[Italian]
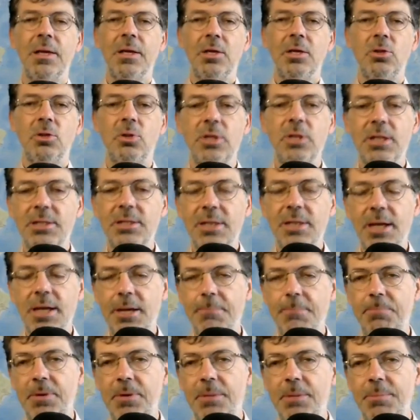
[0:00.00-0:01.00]
Donald
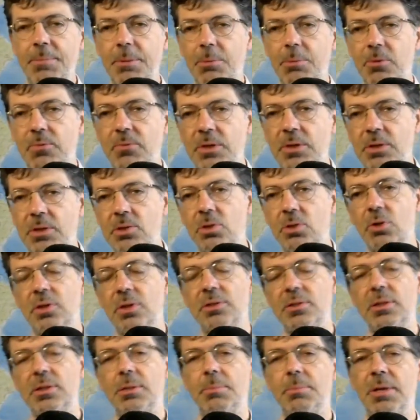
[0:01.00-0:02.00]
Trump abbiamo visto la
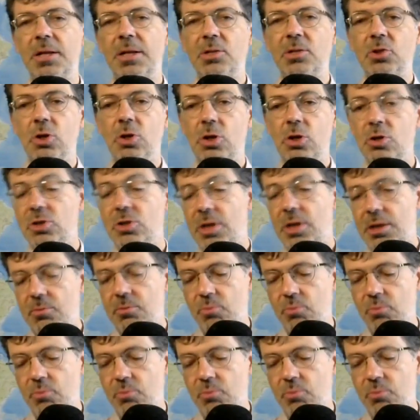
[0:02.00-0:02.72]
settimana scorsa,